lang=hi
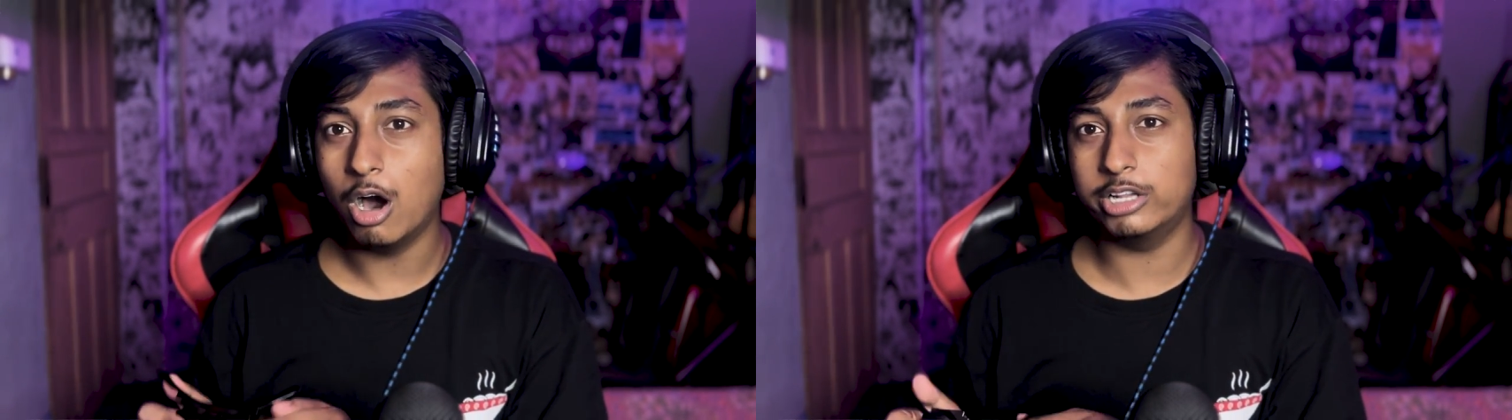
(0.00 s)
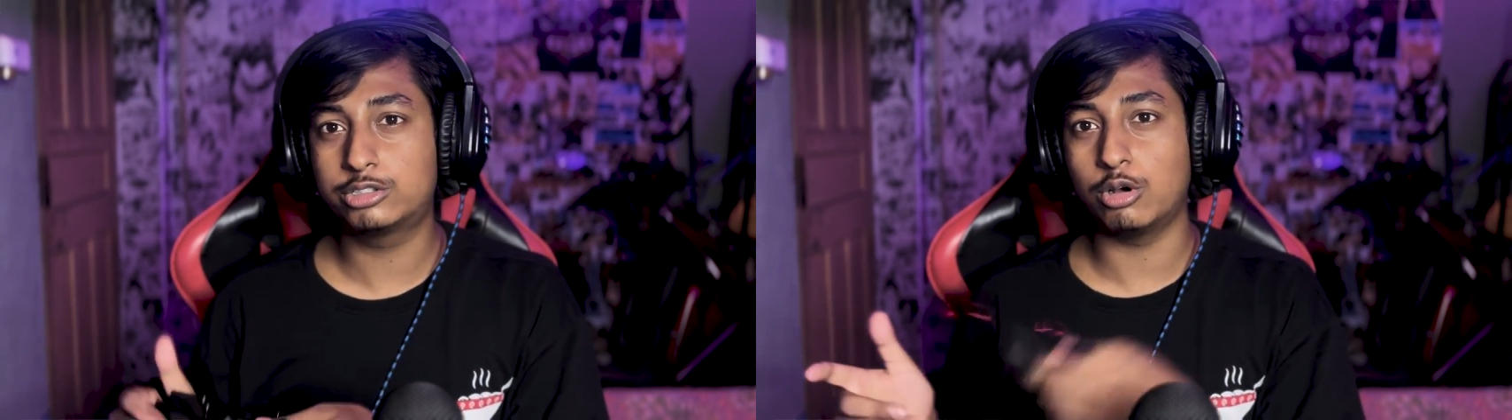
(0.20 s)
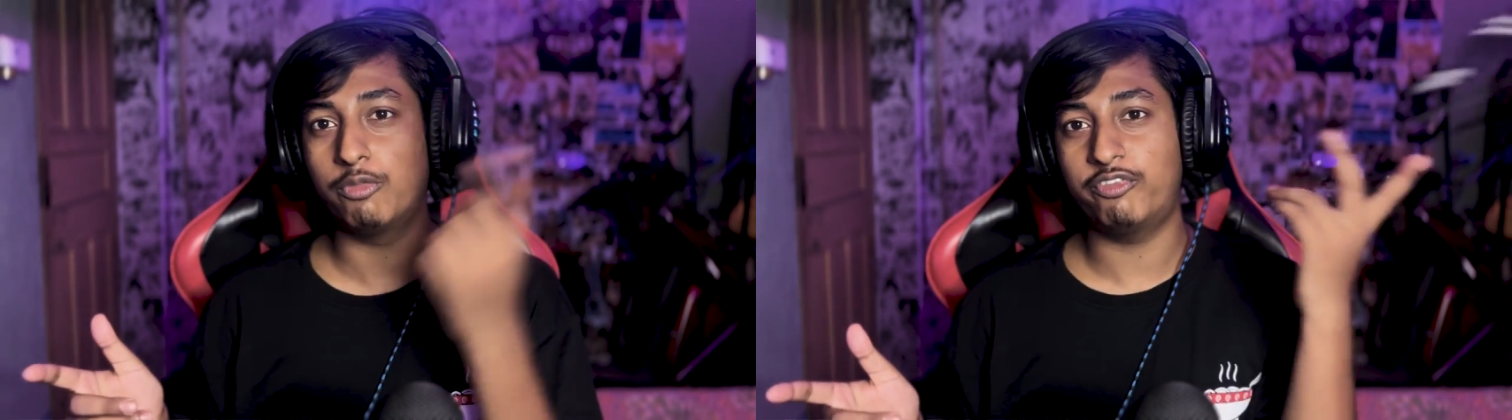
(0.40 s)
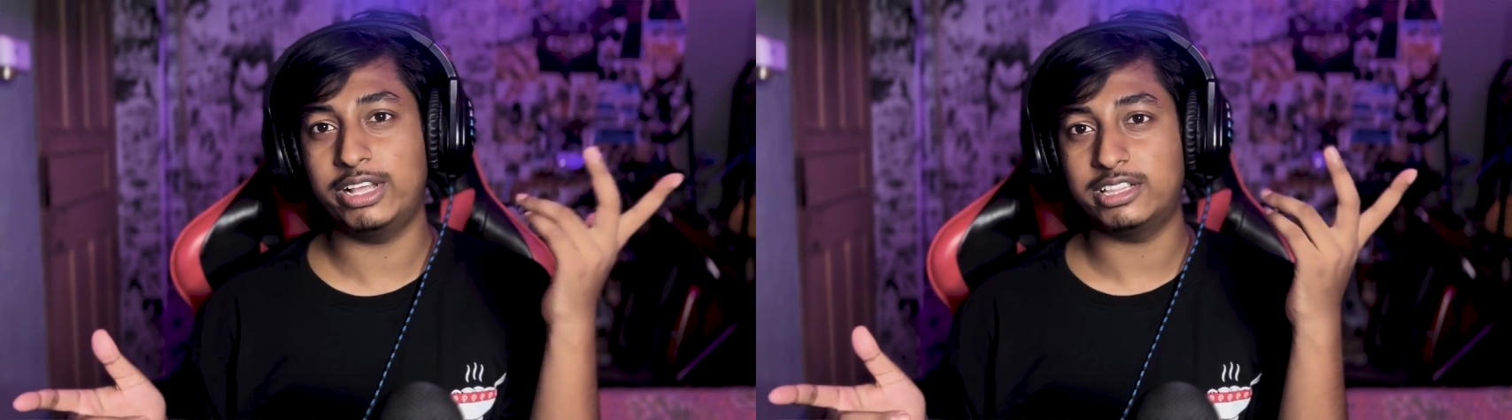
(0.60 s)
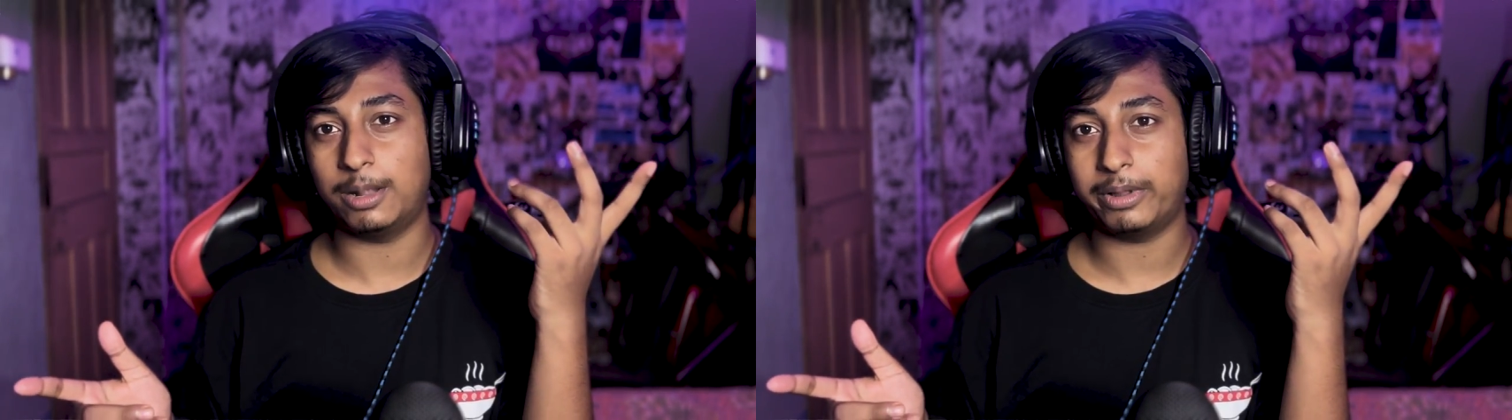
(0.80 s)
और इसको
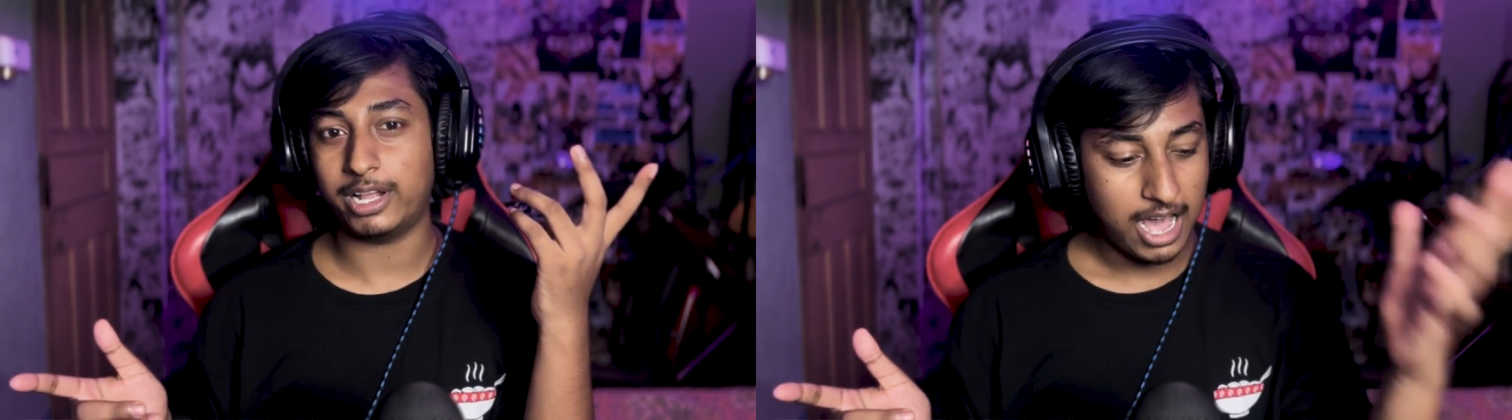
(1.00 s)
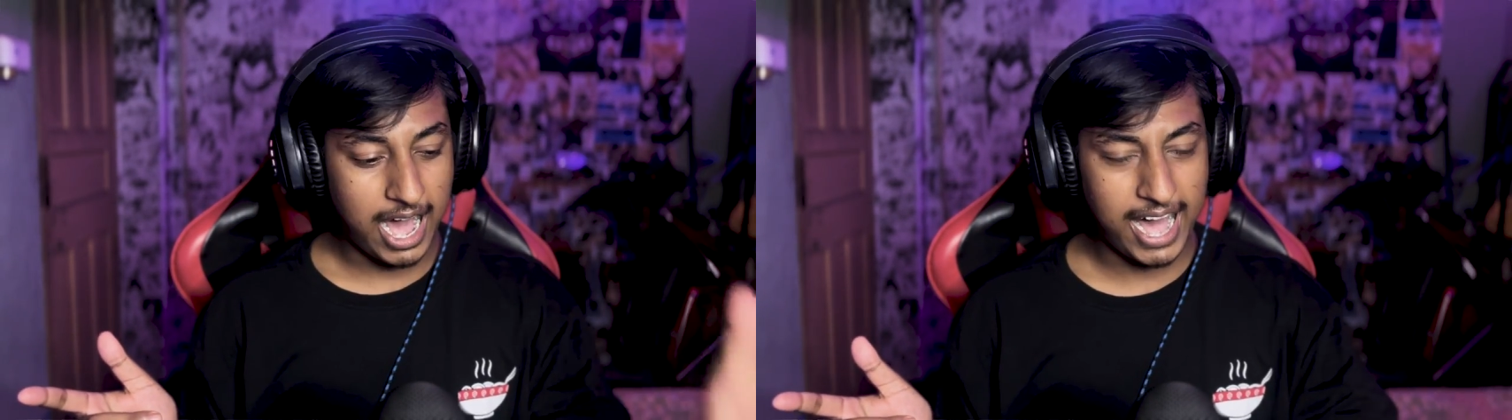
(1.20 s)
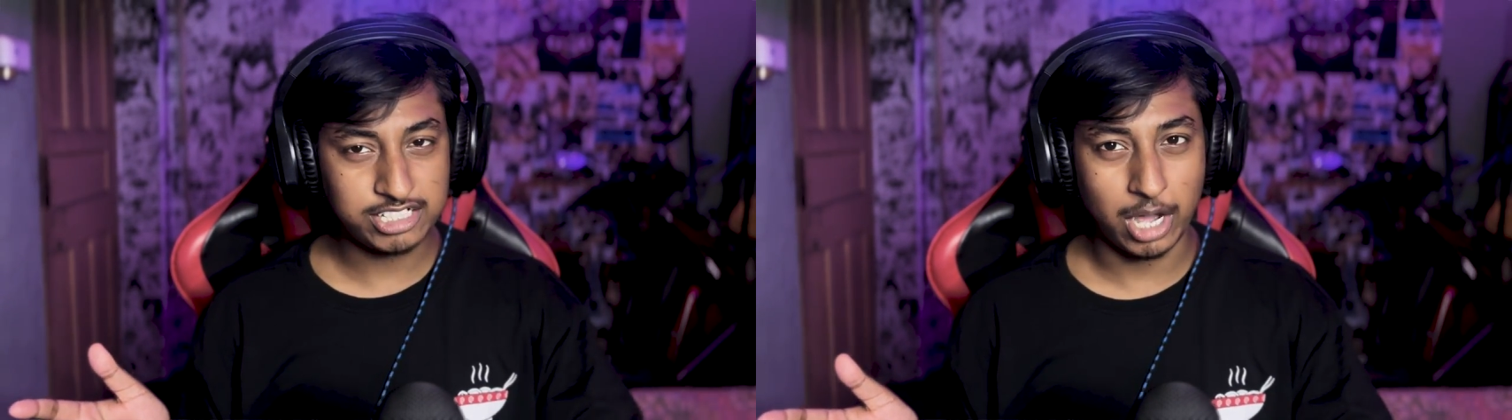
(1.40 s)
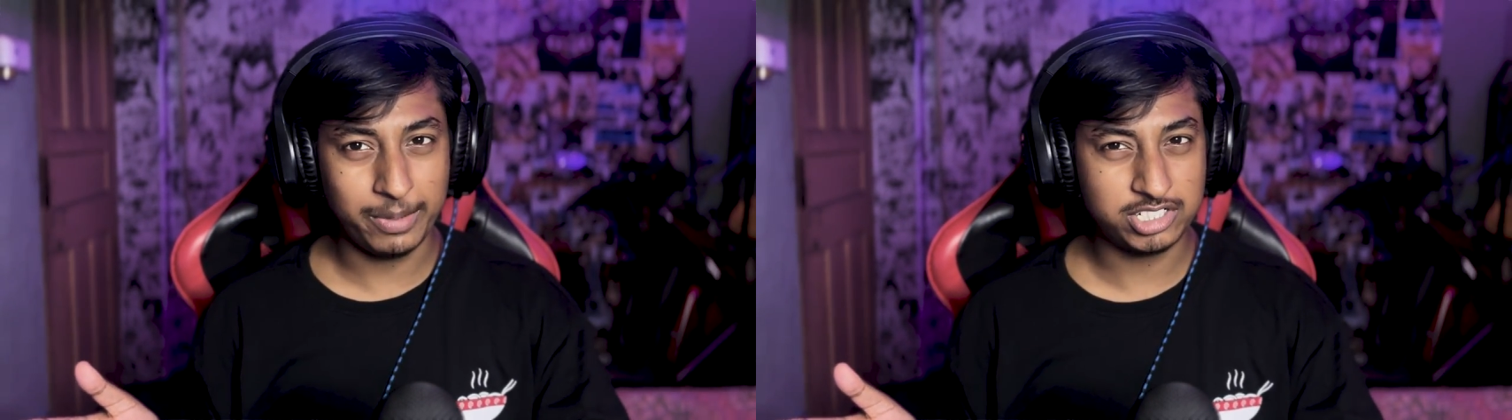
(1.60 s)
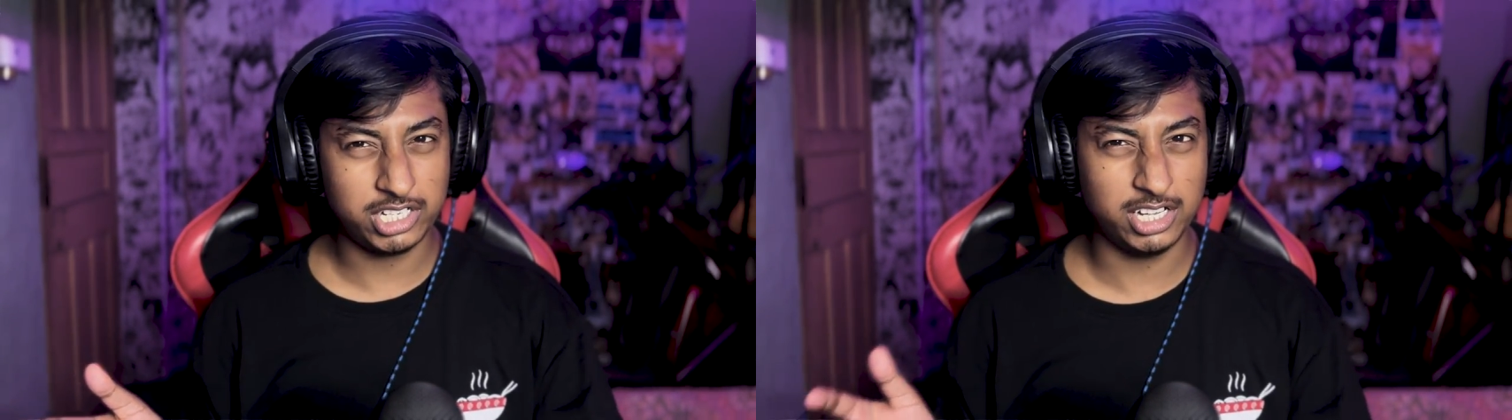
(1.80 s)
फेंक देना पड़ेगा आज
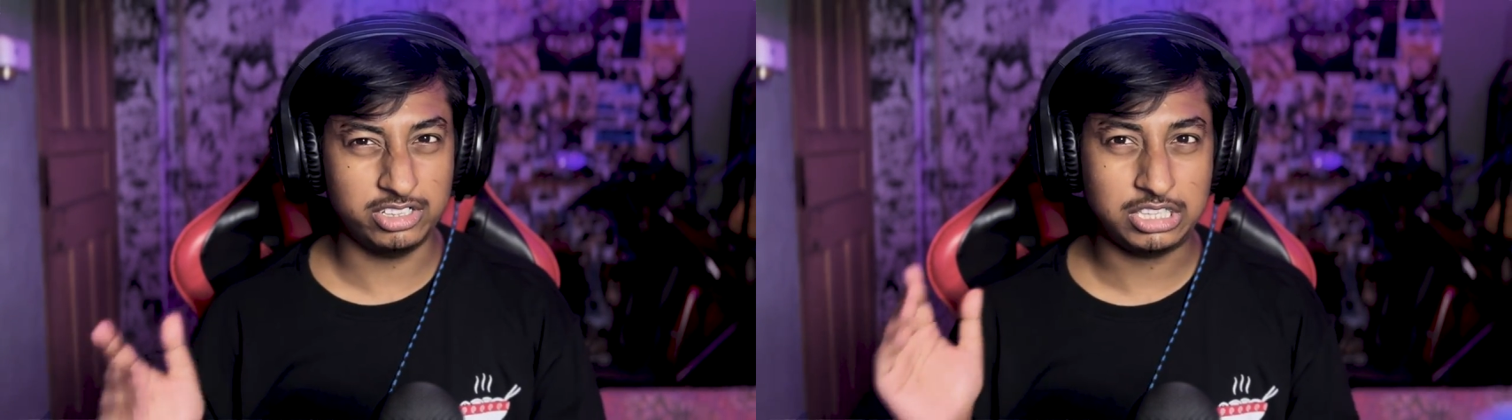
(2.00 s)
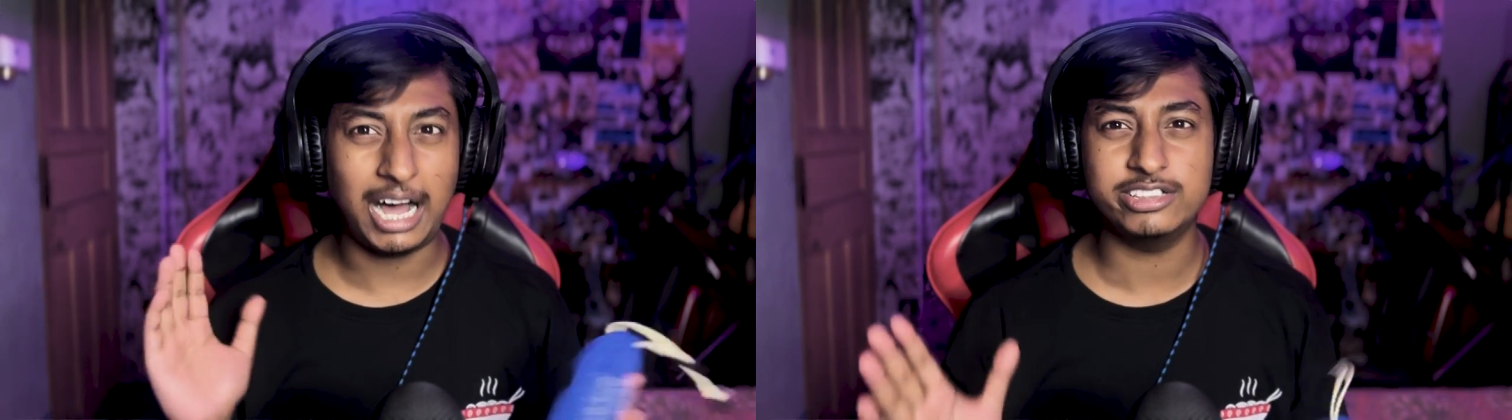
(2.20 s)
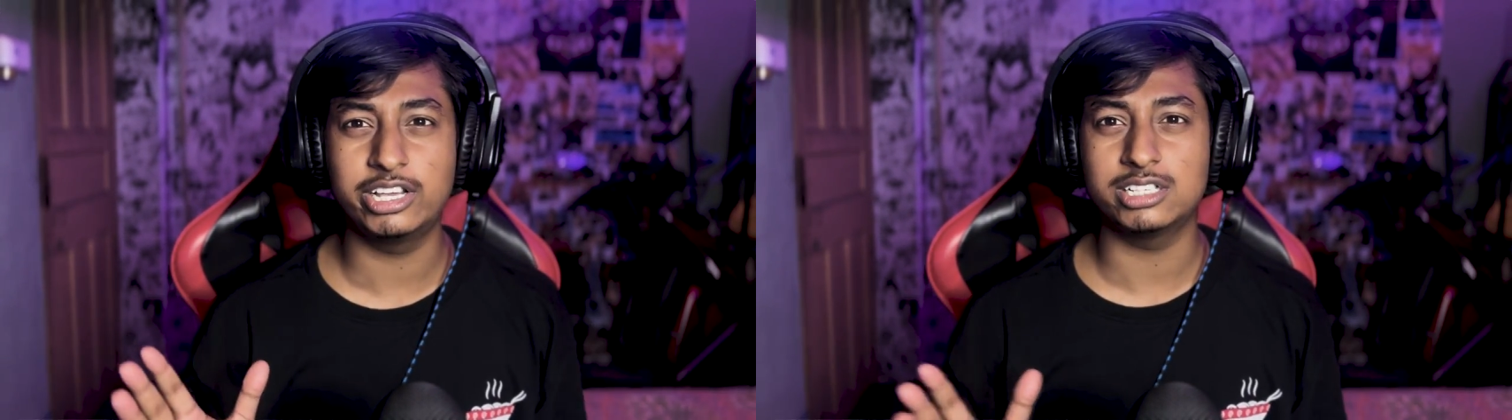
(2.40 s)
हमें चाहिए दादी की